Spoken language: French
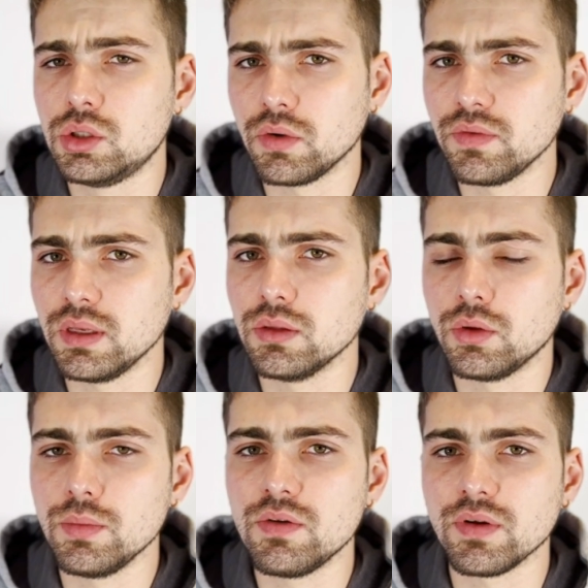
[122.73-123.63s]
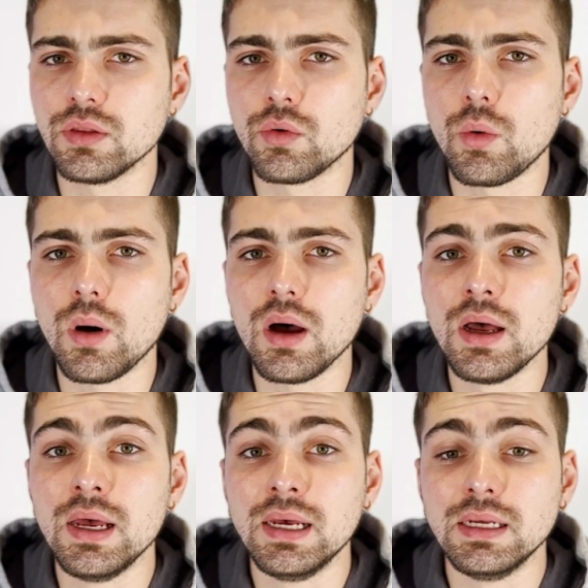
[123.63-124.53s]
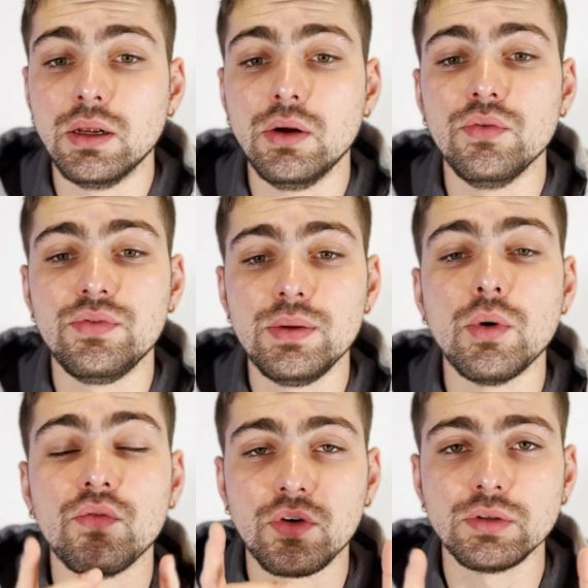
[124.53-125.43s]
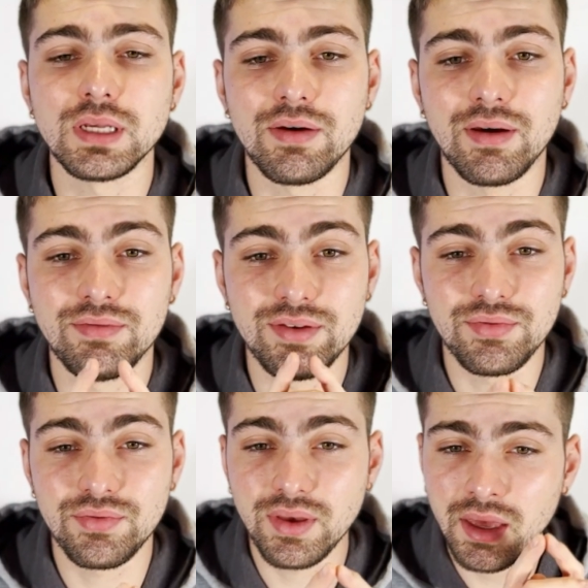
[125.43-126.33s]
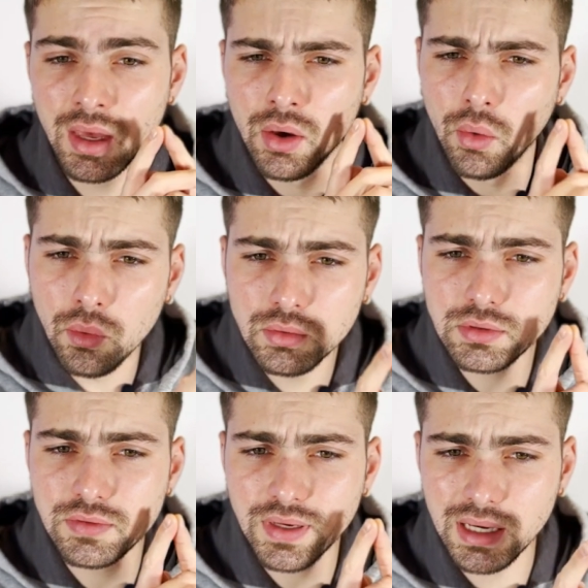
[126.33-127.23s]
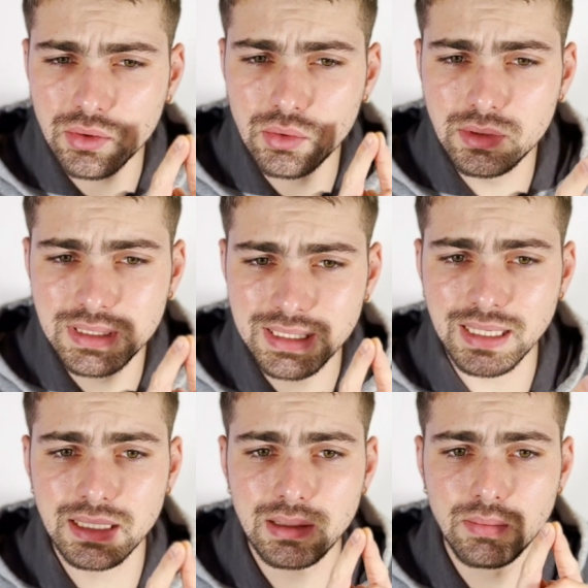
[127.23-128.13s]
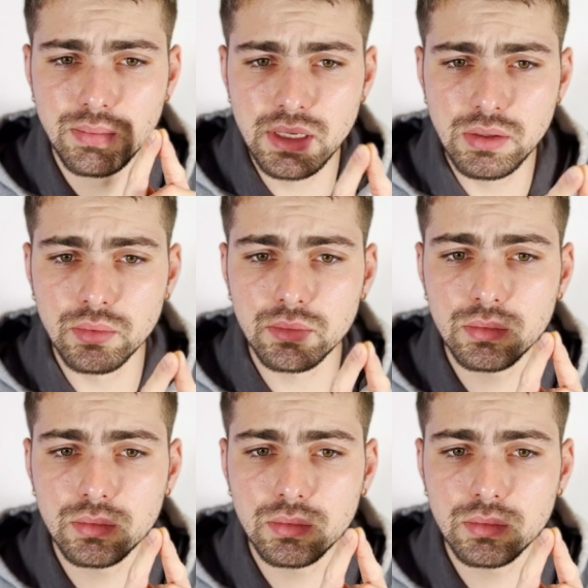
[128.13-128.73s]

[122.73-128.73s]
janvier 2023. Euh, le film en France avait fait 11,5 millions